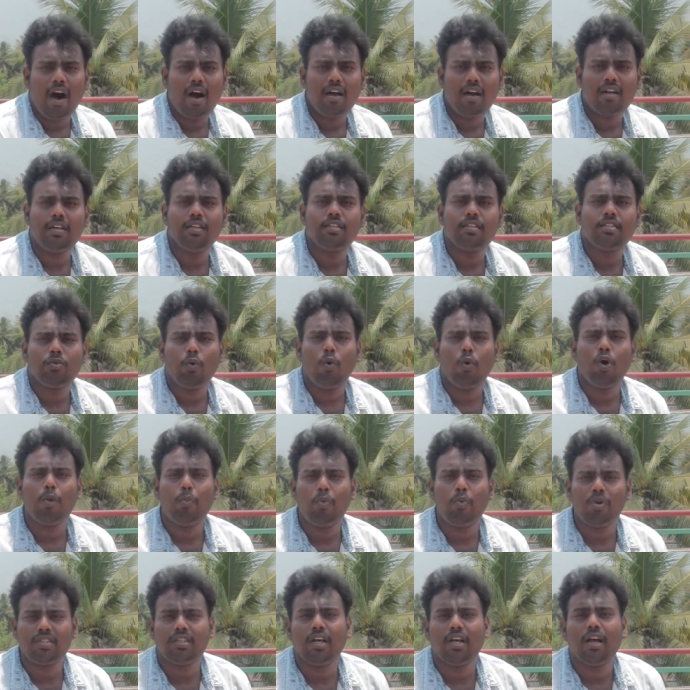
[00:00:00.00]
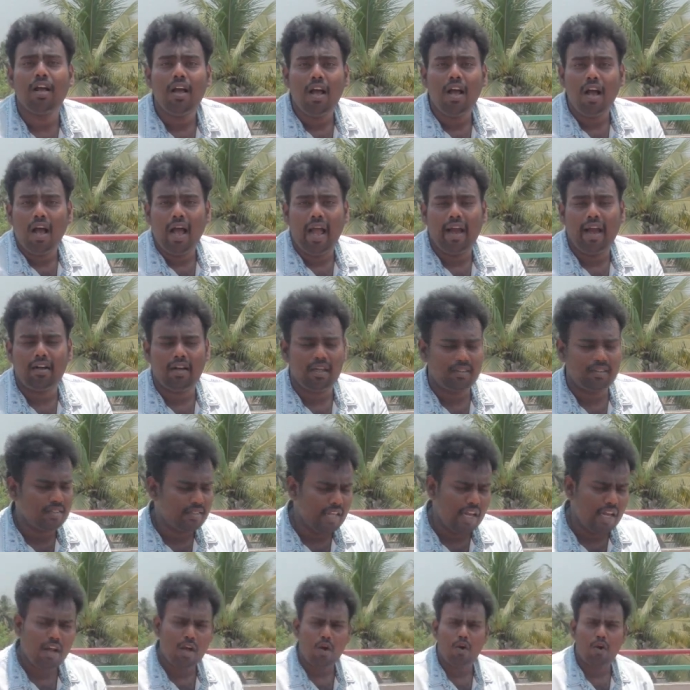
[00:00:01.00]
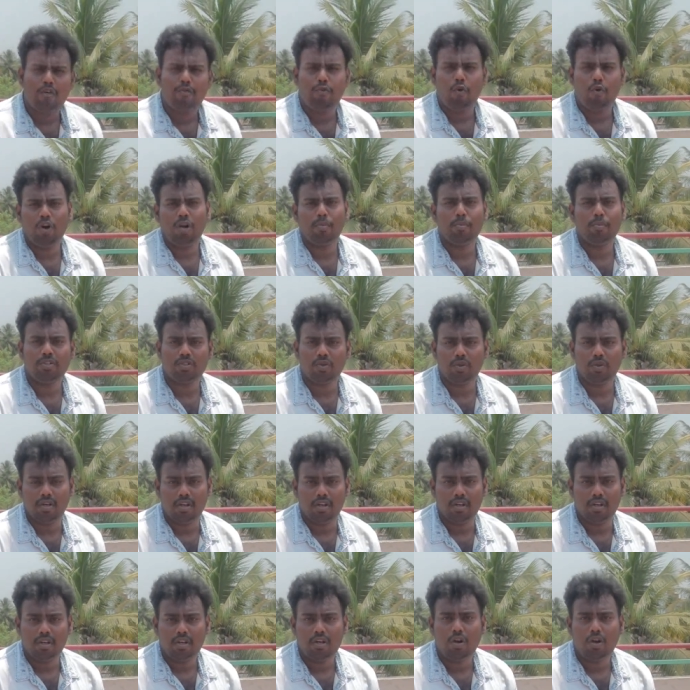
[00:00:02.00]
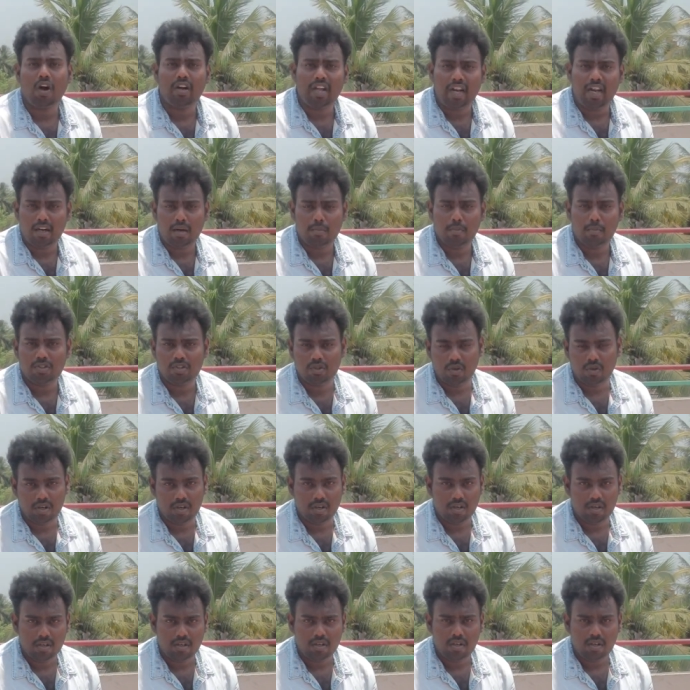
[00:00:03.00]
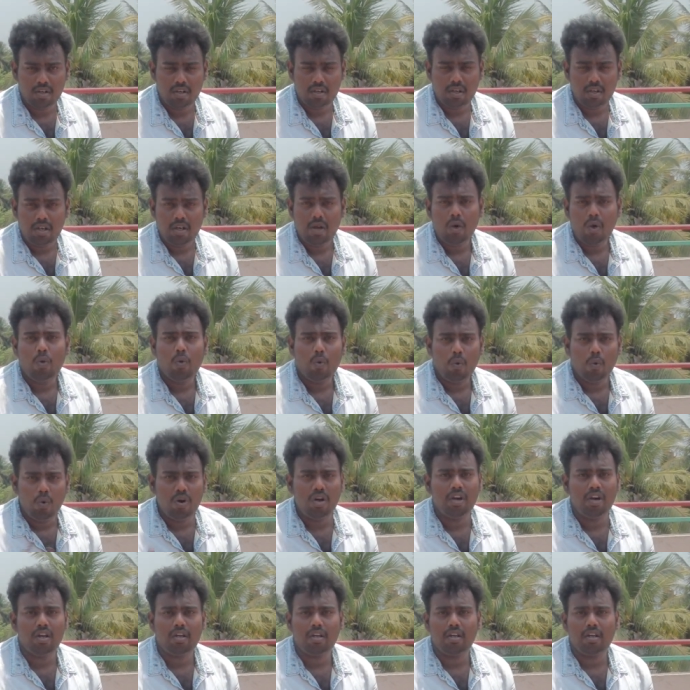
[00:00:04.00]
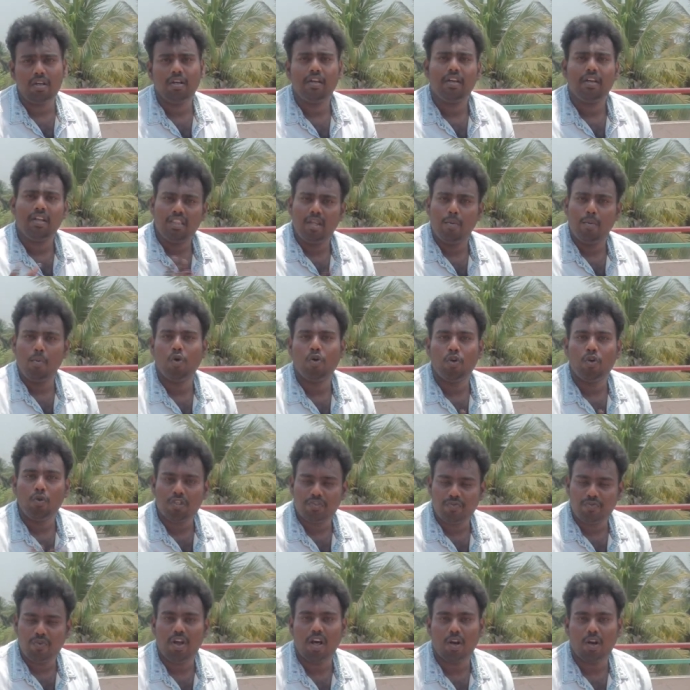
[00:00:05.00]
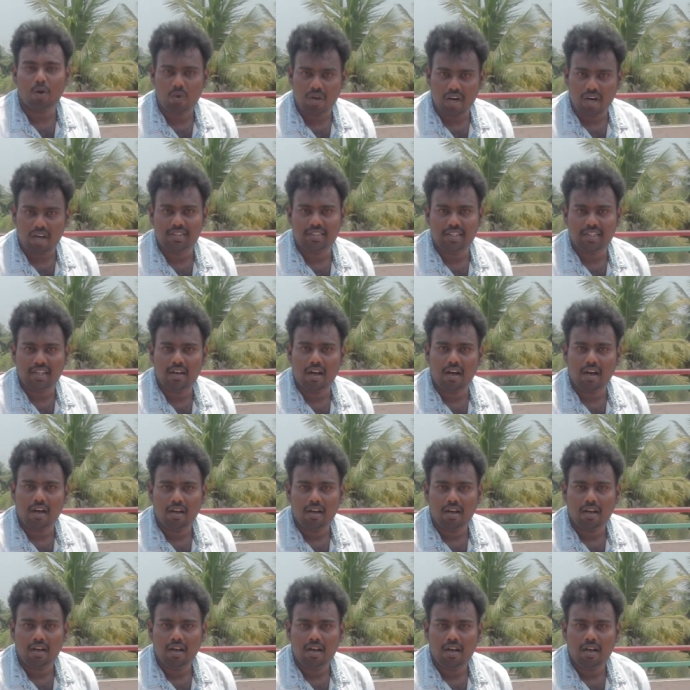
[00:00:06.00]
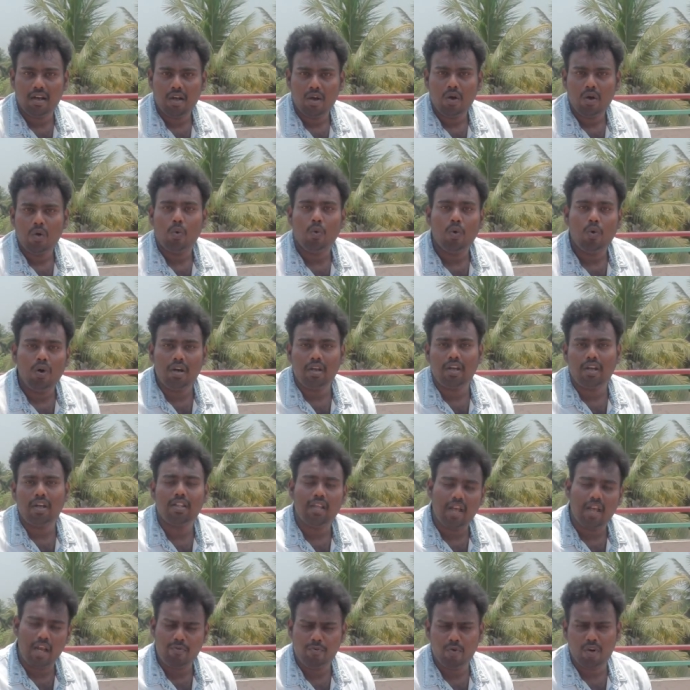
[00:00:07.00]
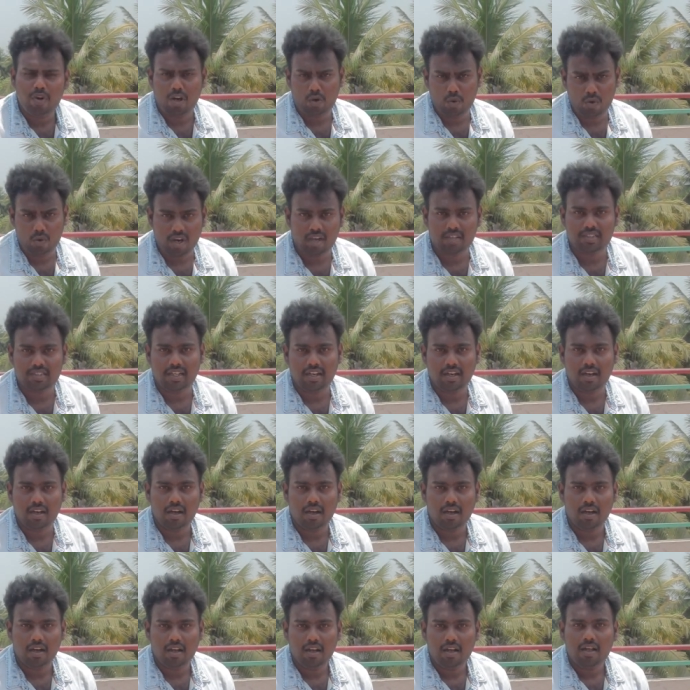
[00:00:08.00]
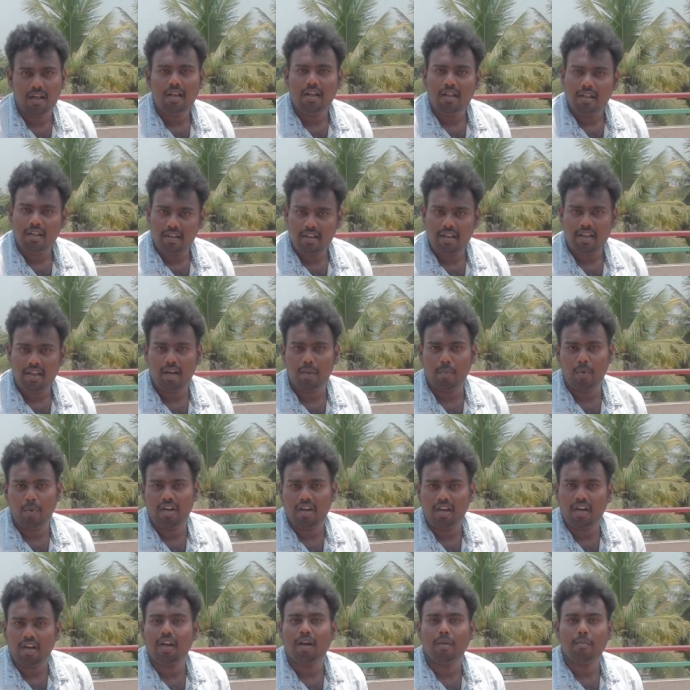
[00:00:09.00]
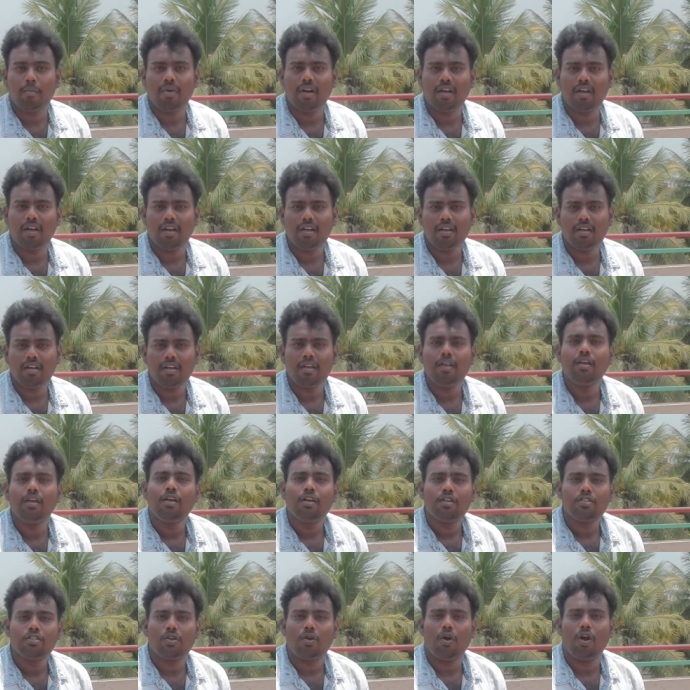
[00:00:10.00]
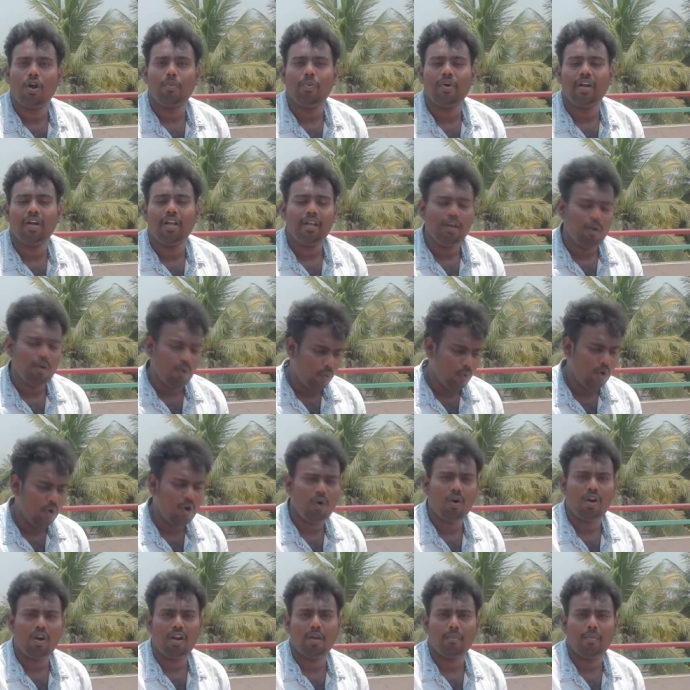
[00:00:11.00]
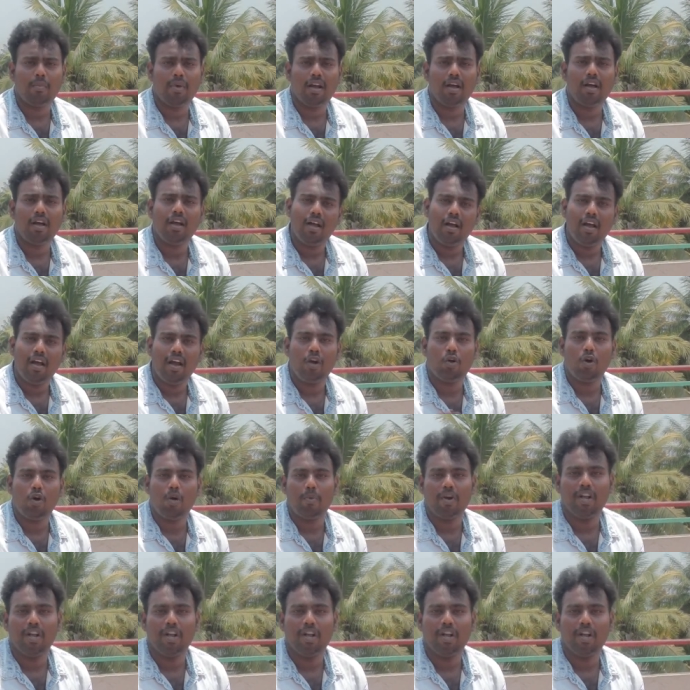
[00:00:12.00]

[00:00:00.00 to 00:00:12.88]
ஆர்டிஸ்ட் உங்களுக்கு பிடிச்ச ஆக்ட்ரஸஸ் எல்லாரோட ஃபோன் நம்பர்ஸும் இருக்குது காண்டாக்ட் நம்பர்ஸும் இருக்குது உங்களுக்கு இந்த புக் யூஸ்ஃபுல்லாக இருக்கும்னு நினச்சிங்கன்னா உங்களுக்கு இது ஹெல்ப்ஃபுல்லாக இருக்கும்னு நினச்சிங்கன்னா கீழே போயிட்டு இருக்க நம்பருக்கு ஸ்க்ரால் பண்ணி உங்களோட நம்பரை என்ரோல்